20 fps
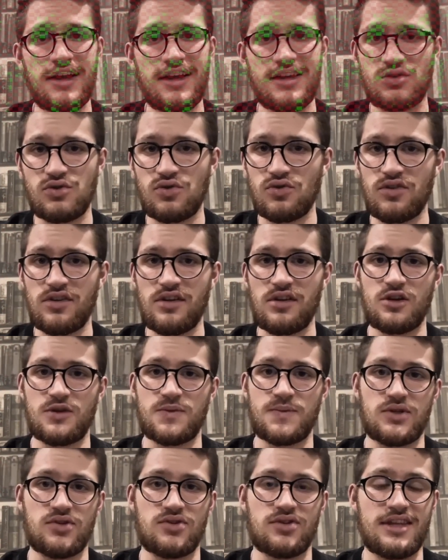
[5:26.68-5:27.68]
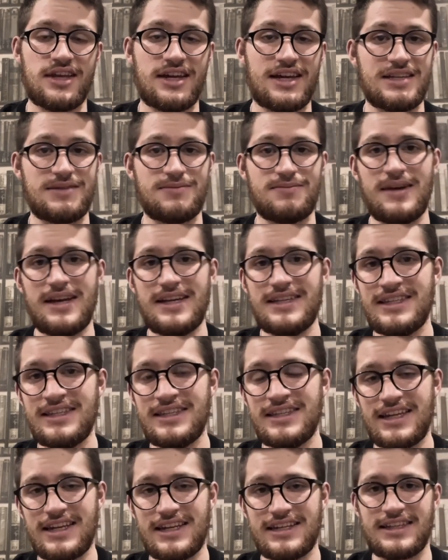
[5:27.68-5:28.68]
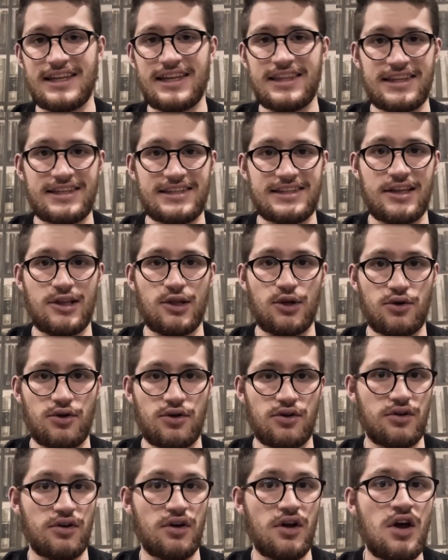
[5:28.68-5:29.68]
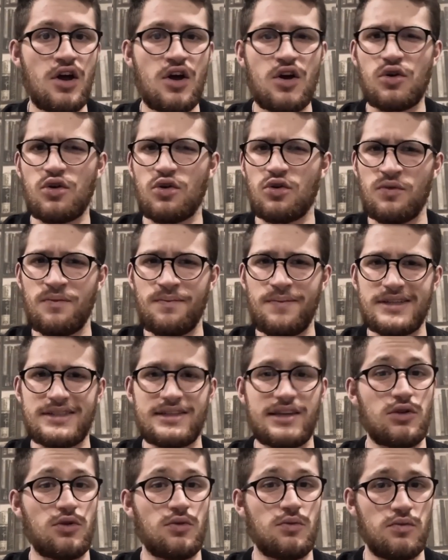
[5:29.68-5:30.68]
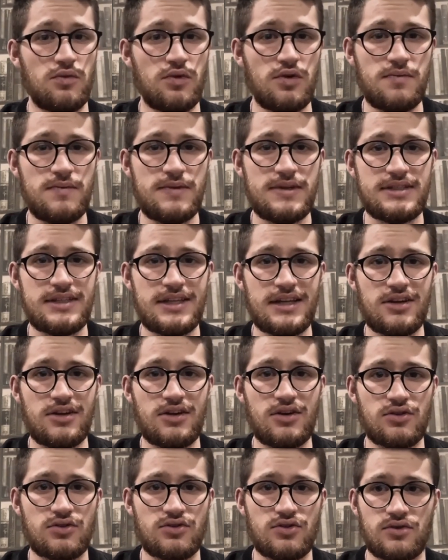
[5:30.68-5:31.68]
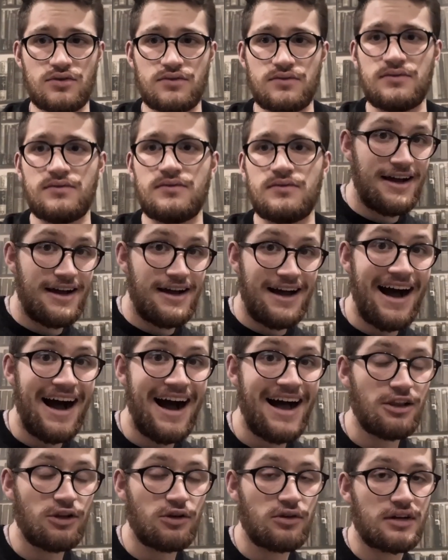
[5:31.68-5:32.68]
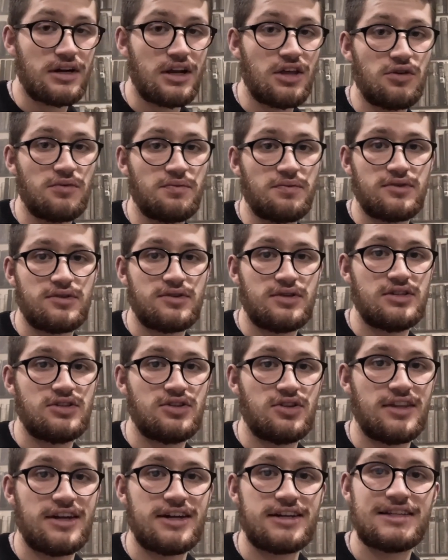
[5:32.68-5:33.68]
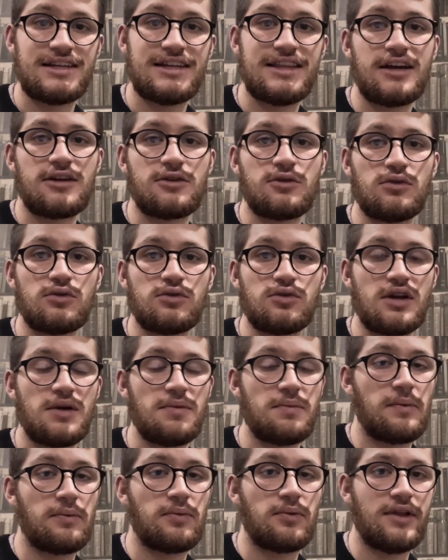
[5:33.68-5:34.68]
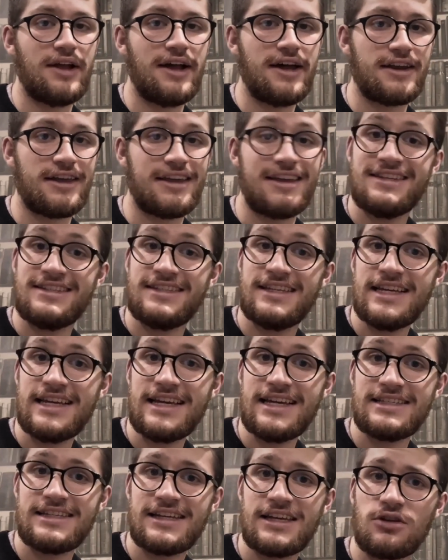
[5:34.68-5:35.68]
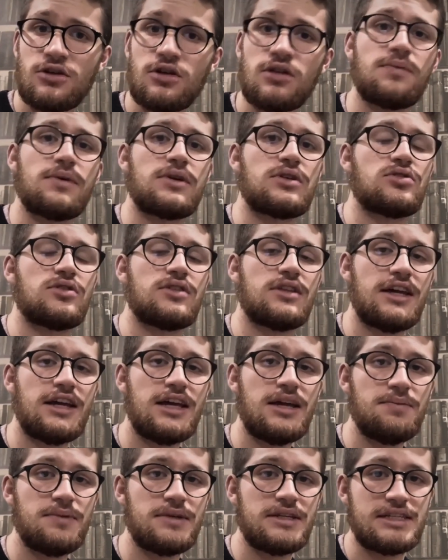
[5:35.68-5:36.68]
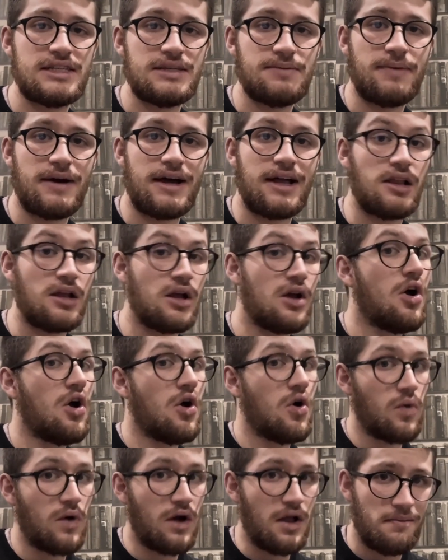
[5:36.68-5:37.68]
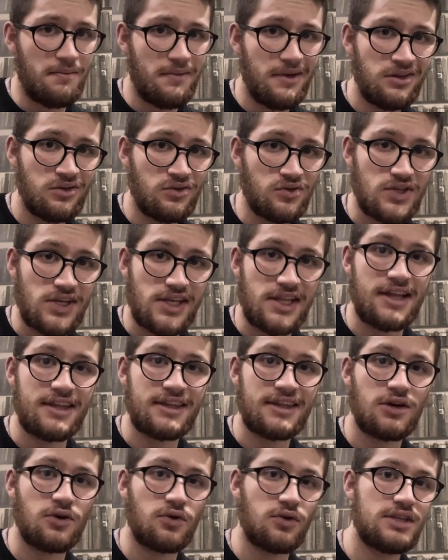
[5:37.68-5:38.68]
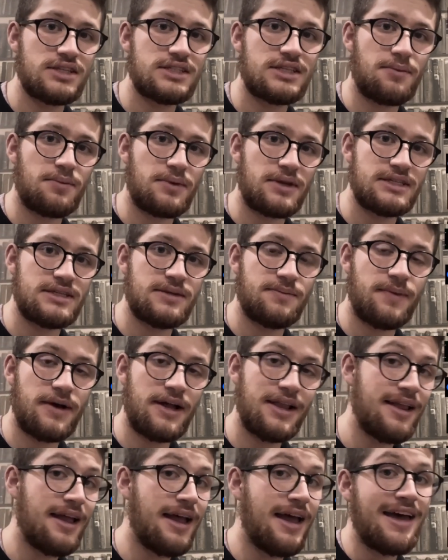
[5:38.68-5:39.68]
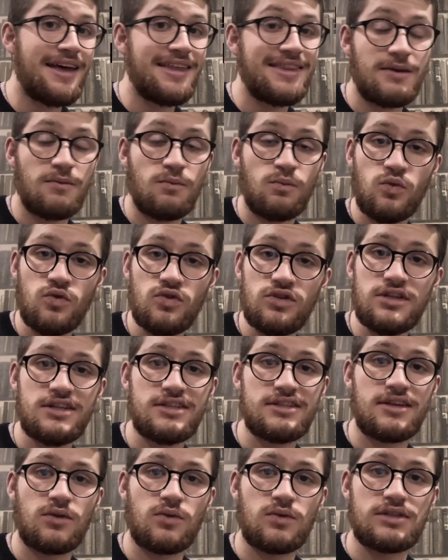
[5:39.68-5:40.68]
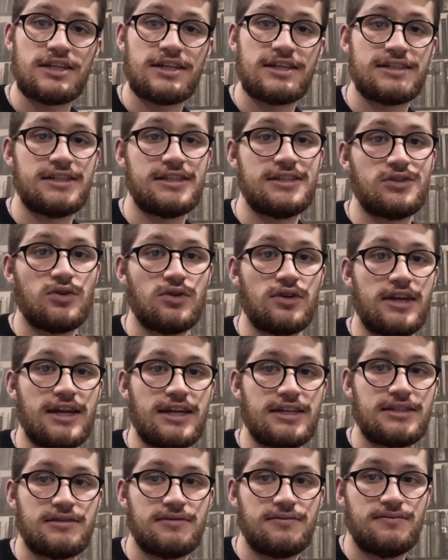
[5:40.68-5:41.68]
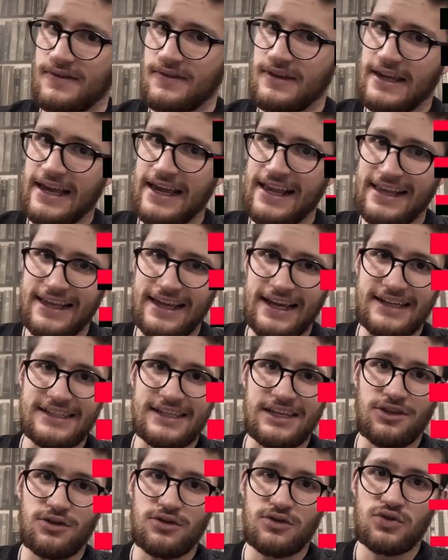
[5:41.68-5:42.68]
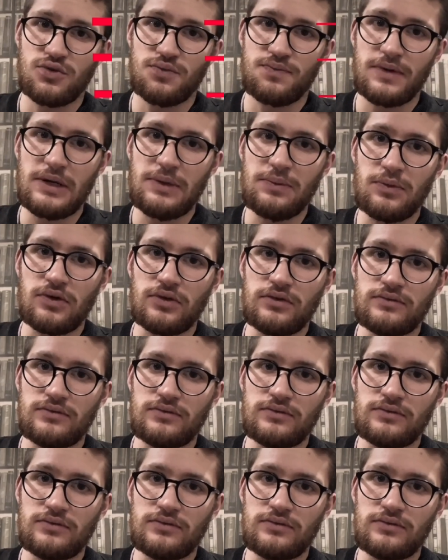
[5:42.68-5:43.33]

es uno de los personajes más interesantes del horror, con un pasado muy misterioso. Ha logrado posicionarse en la cultura popular y sigue siendo el personaje principal, o al menos el antagonista principal, de muchas de nuestras historias. El cazador supremo